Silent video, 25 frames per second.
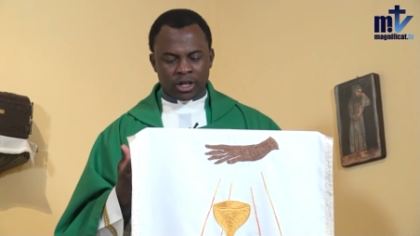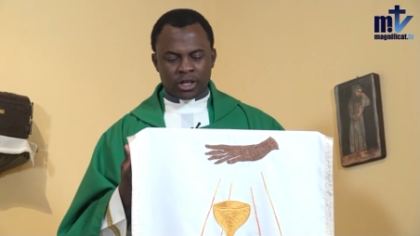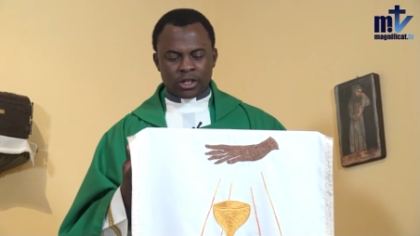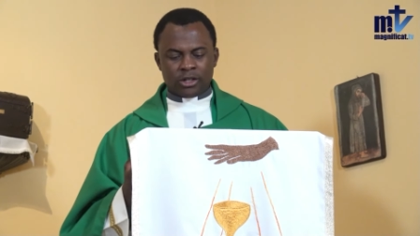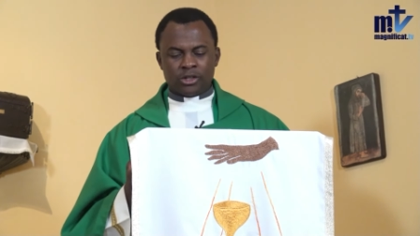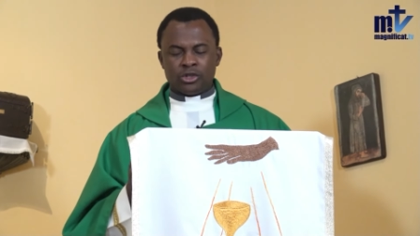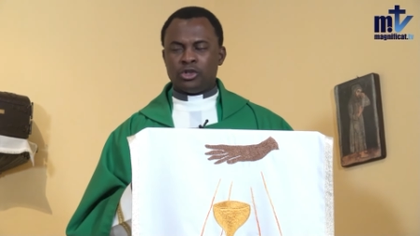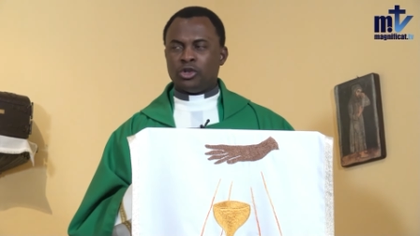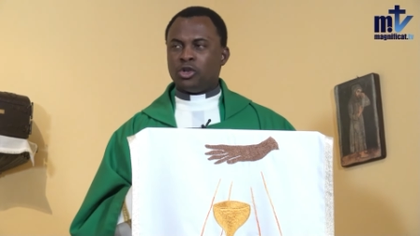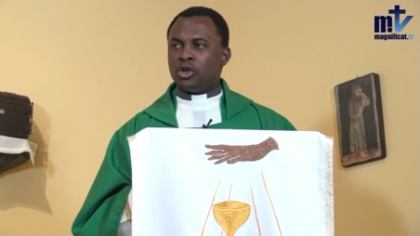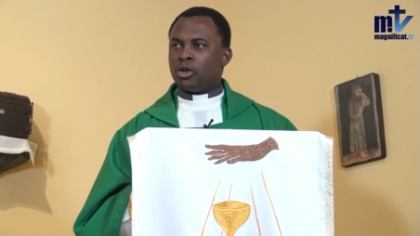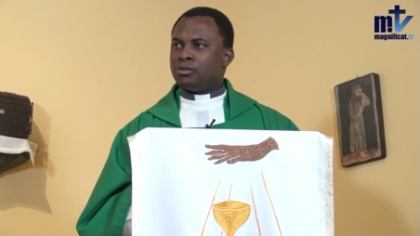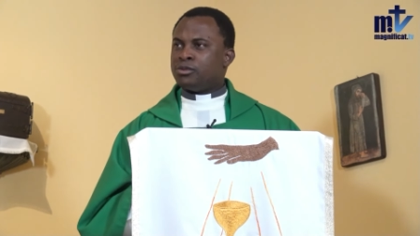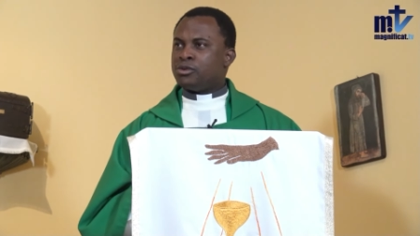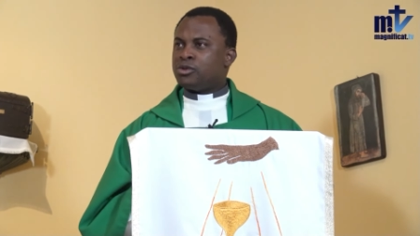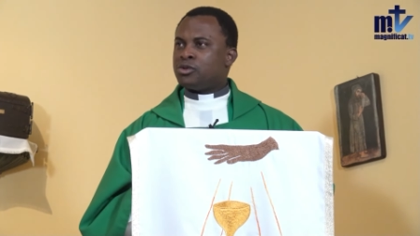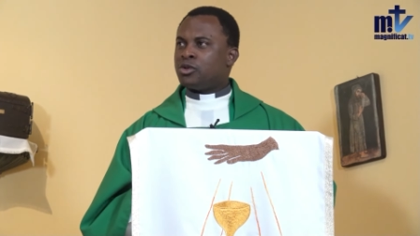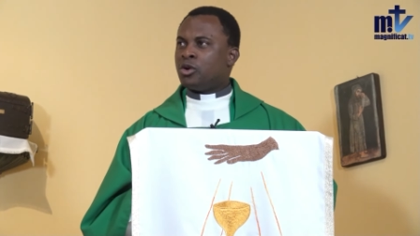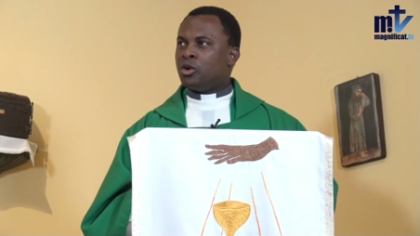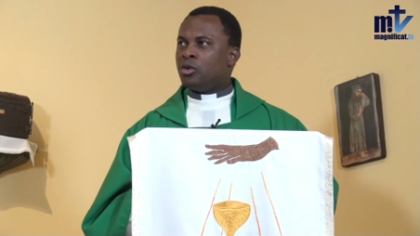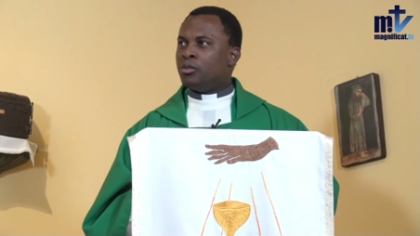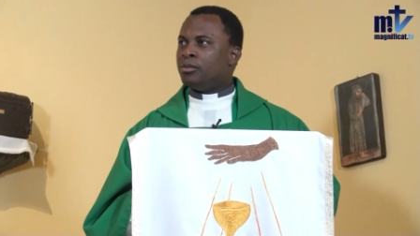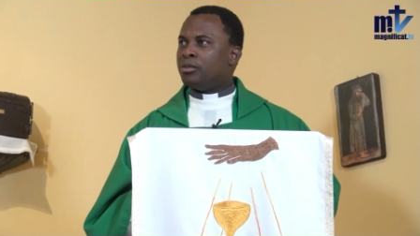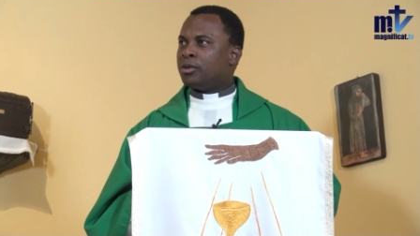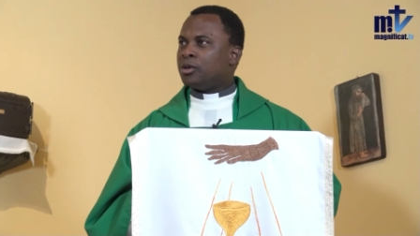sur le
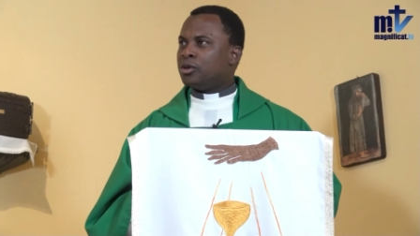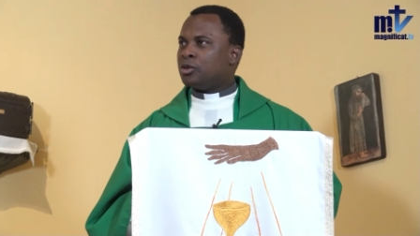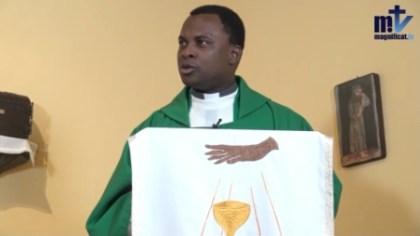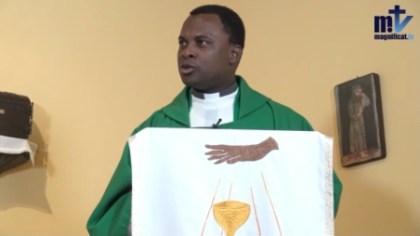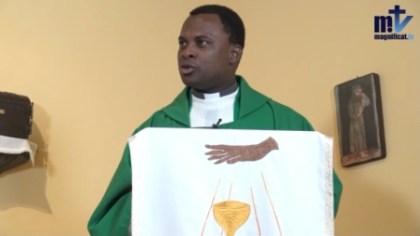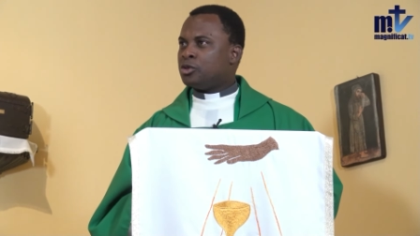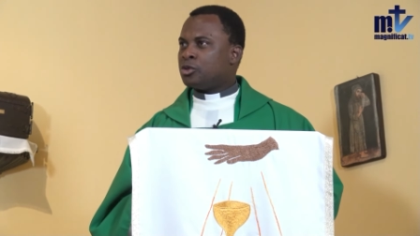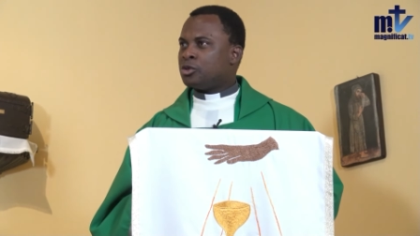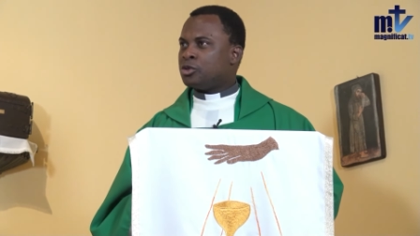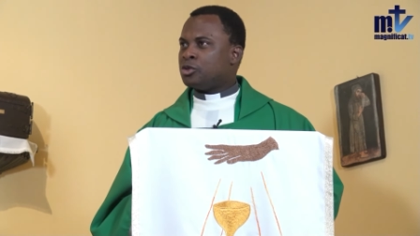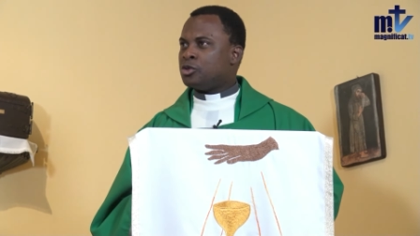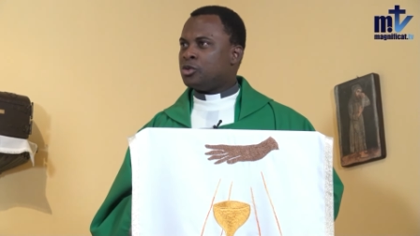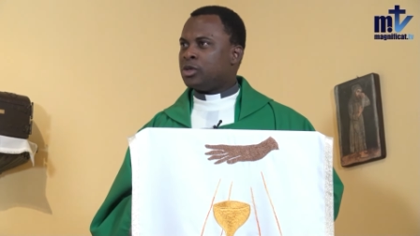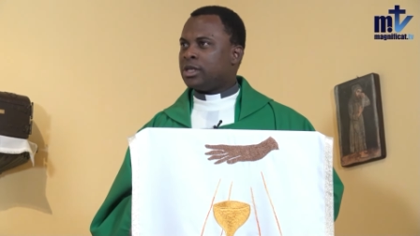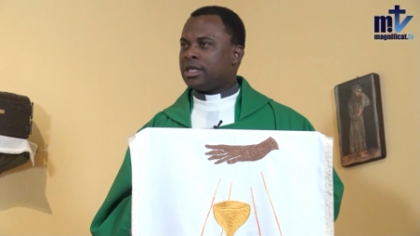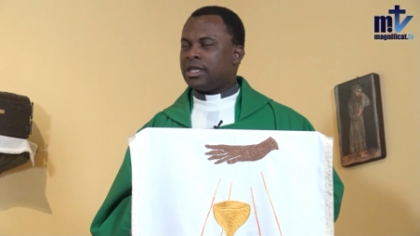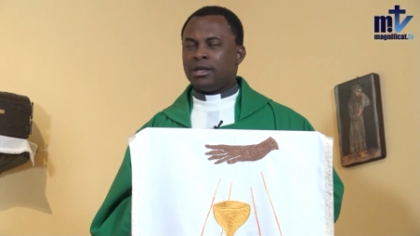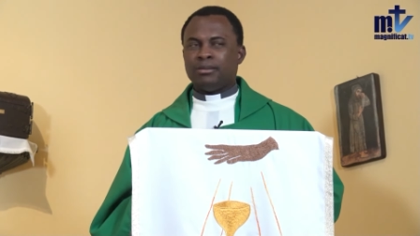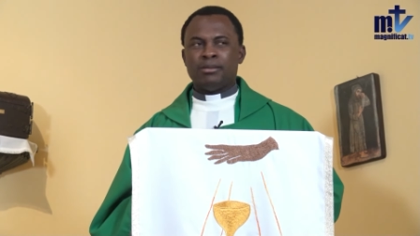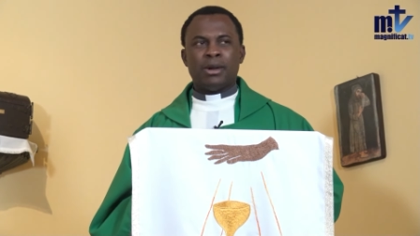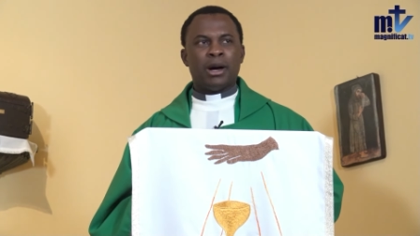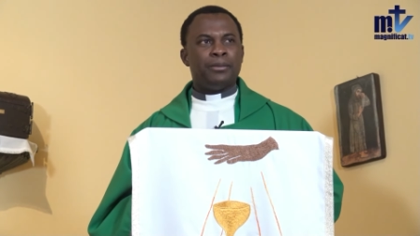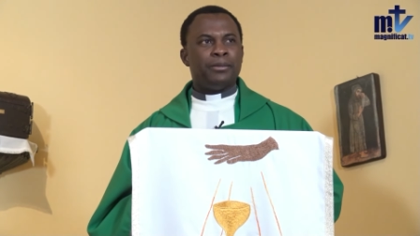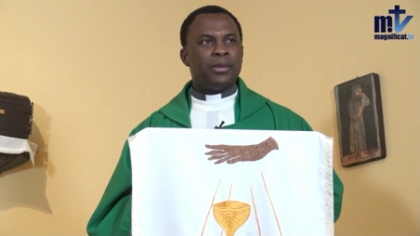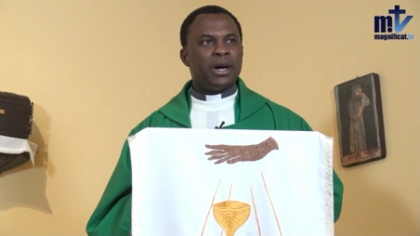psaume d'aujourd'hui qui
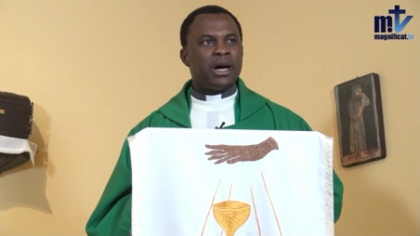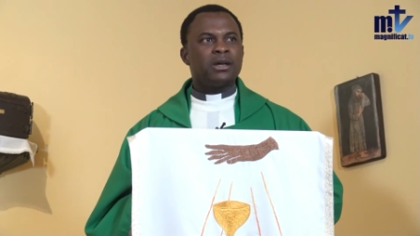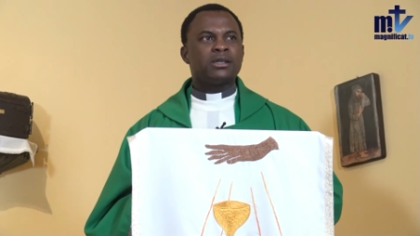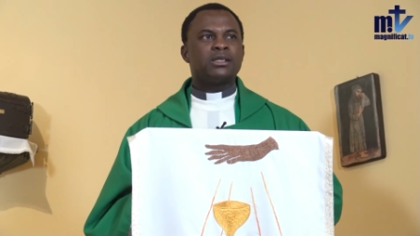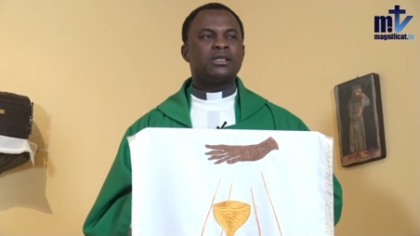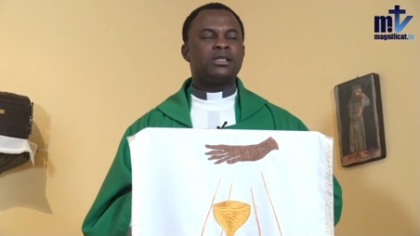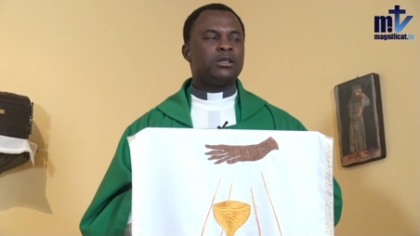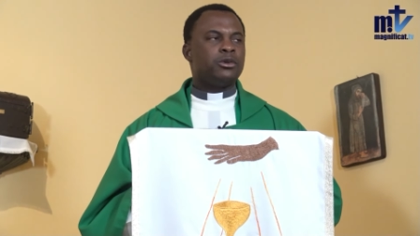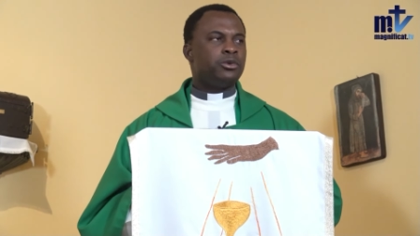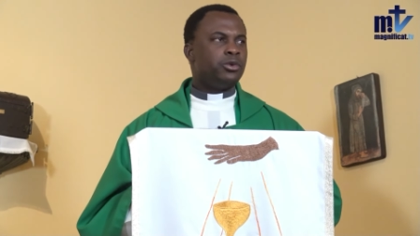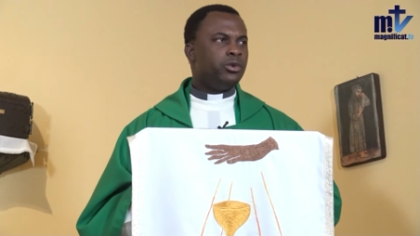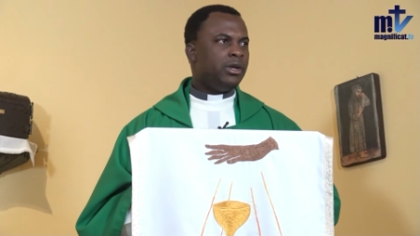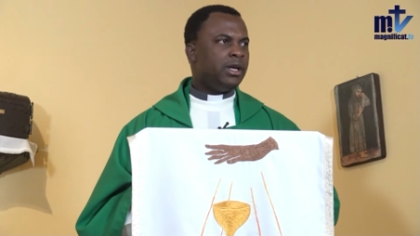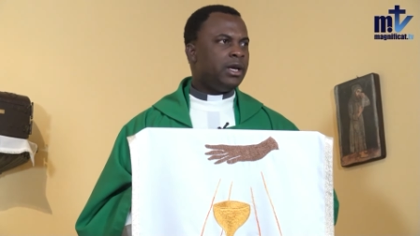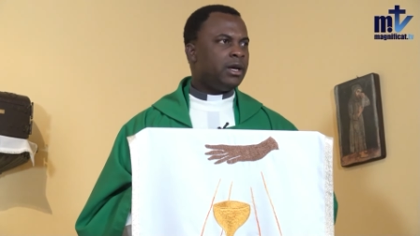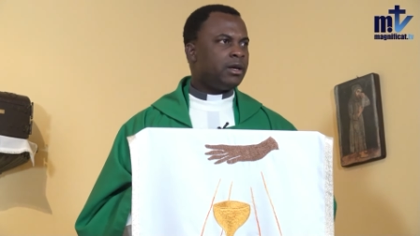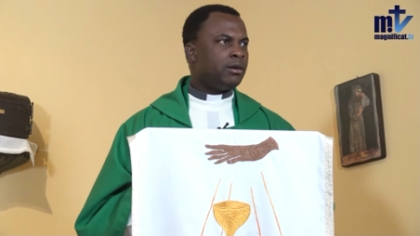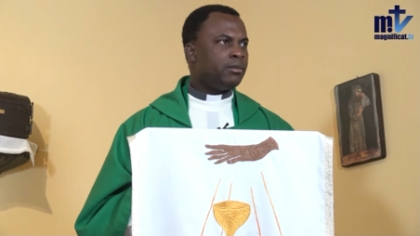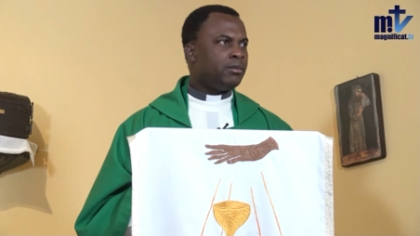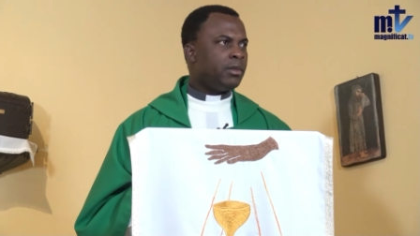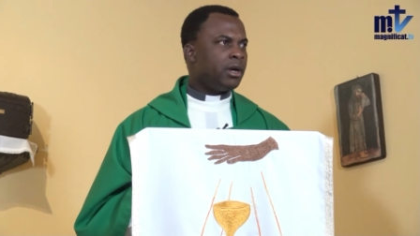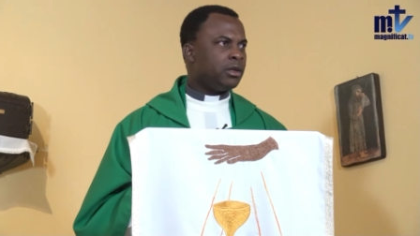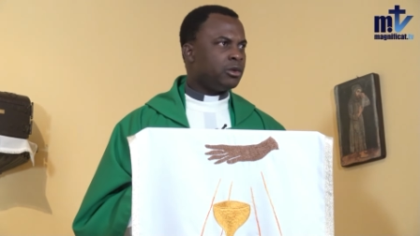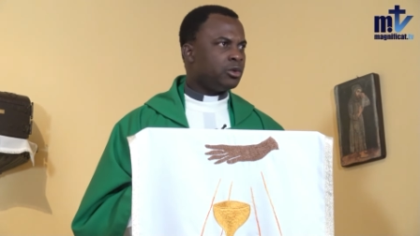m'a particulièrement